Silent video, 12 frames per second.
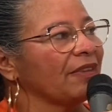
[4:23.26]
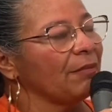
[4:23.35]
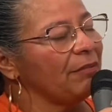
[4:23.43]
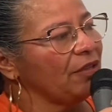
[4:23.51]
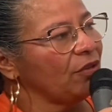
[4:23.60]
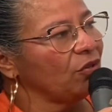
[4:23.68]

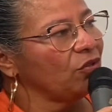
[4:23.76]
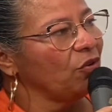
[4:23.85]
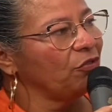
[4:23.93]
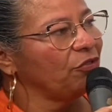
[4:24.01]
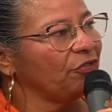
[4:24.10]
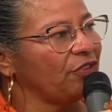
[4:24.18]
me
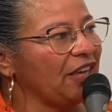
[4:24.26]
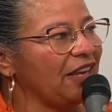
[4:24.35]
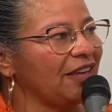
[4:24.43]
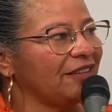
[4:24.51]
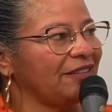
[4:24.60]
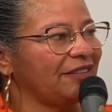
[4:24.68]
tornou
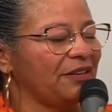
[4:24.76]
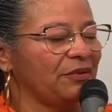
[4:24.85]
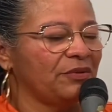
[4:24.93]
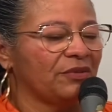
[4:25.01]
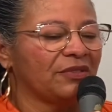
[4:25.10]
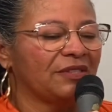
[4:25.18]
filha de
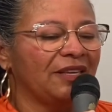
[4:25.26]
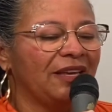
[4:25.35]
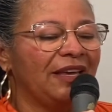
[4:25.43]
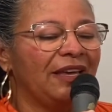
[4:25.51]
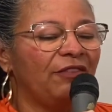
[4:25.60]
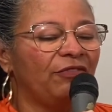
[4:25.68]
Deus
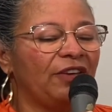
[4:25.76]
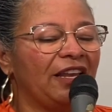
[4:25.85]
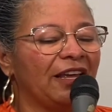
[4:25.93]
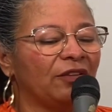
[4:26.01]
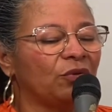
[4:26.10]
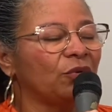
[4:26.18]
e
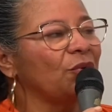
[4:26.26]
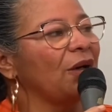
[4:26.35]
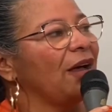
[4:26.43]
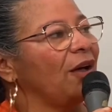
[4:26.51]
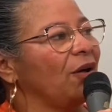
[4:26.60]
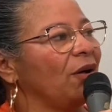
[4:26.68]
filha
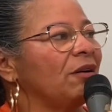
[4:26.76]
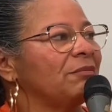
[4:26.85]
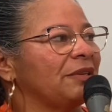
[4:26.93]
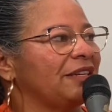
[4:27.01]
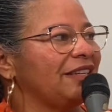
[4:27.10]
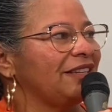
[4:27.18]
tua, ó
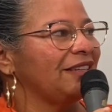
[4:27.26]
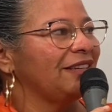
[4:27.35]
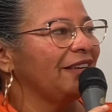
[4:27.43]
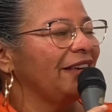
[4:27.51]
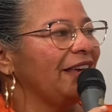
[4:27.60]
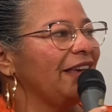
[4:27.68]
Mãe,
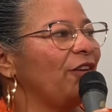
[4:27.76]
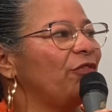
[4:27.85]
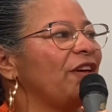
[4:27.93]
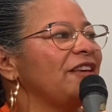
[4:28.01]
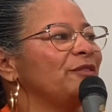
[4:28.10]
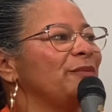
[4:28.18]
e
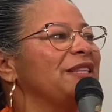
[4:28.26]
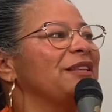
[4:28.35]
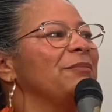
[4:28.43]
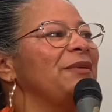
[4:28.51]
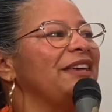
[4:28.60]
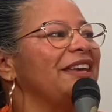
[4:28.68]
fez-me
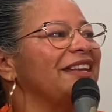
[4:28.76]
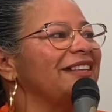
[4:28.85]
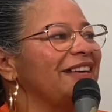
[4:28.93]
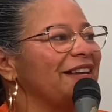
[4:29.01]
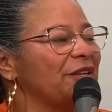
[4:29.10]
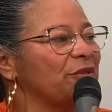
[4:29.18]
também
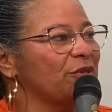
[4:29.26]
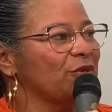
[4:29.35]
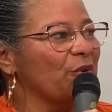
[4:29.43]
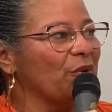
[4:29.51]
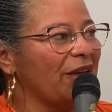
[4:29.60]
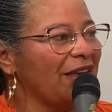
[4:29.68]
herdeira do
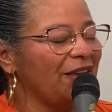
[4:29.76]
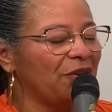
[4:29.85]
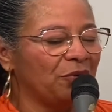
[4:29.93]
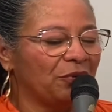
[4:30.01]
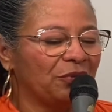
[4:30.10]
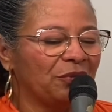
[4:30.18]
seu
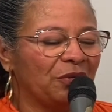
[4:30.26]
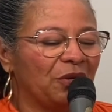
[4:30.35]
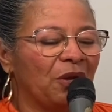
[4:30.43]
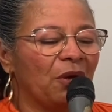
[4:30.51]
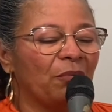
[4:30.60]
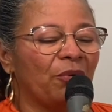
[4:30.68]
reino.
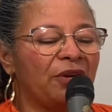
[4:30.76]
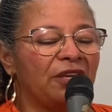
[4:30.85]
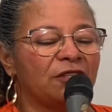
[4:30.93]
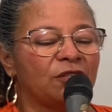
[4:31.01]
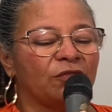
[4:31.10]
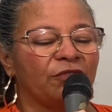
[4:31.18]
Por
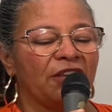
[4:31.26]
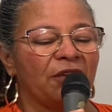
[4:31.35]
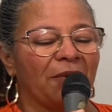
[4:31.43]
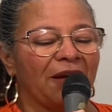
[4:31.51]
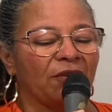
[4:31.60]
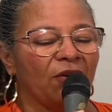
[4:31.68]
isso
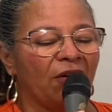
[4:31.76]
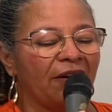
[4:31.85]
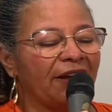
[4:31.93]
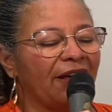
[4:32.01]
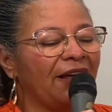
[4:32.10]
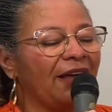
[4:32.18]
venho
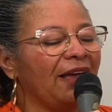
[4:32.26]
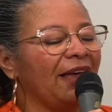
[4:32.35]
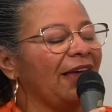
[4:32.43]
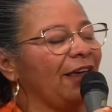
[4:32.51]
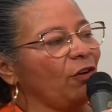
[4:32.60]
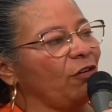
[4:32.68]
agora
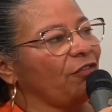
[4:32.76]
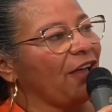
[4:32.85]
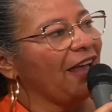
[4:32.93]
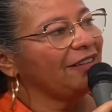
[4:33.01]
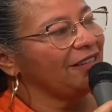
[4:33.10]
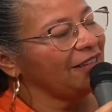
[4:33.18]

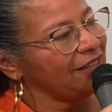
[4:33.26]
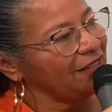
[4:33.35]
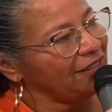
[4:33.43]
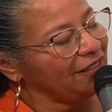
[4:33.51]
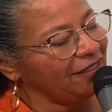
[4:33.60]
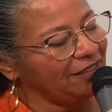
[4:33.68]
renovar
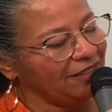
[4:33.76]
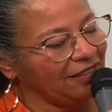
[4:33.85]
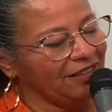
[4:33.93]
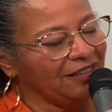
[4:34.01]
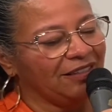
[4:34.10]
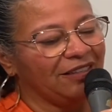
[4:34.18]
diante de ti,